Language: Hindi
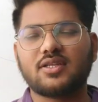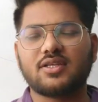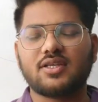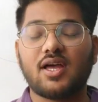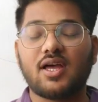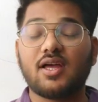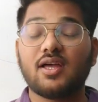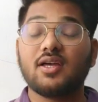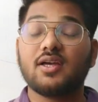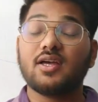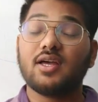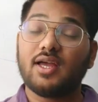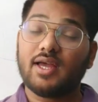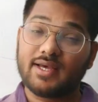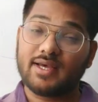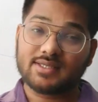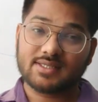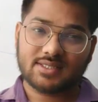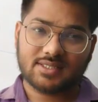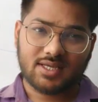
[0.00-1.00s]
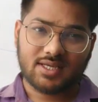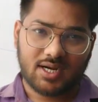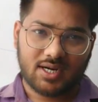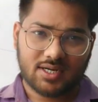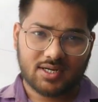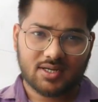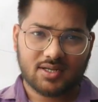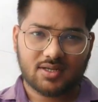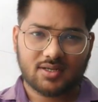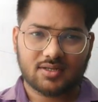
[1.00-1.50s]
दिया है
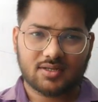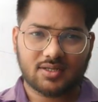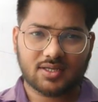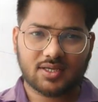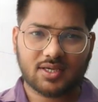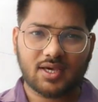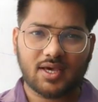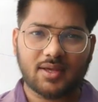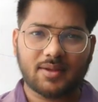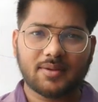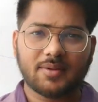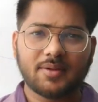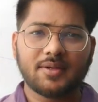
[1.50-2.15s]
स्टार्ट ठीक है